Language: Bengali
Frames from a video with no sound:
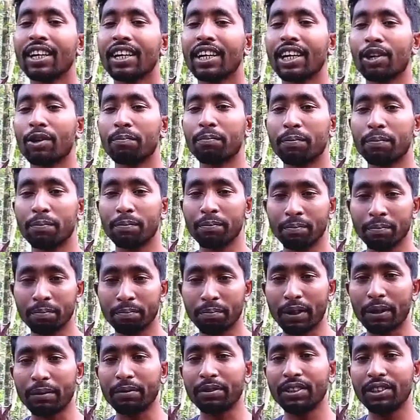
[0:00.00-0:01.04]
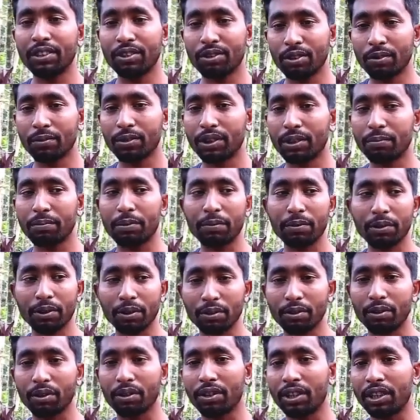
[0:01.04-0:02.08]
কারণ প্রাইভেসির সমস্যা বিভিন্ন
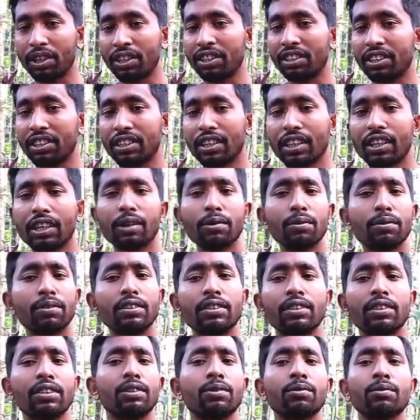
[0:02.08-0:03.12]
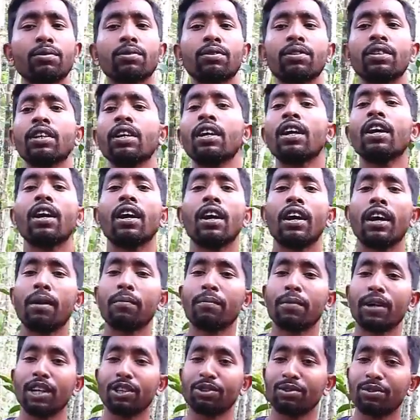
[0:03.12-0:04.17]
ধরনের নিষেধাজ্ঞা রয়েছে সেই জন্য
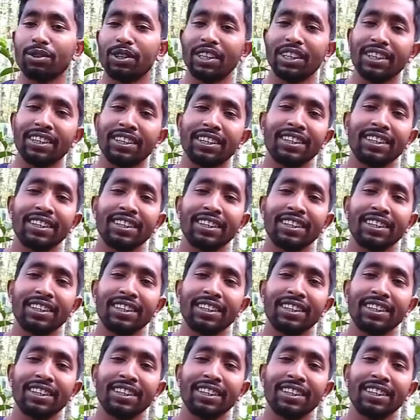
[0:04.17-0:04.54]
আমরা আসলে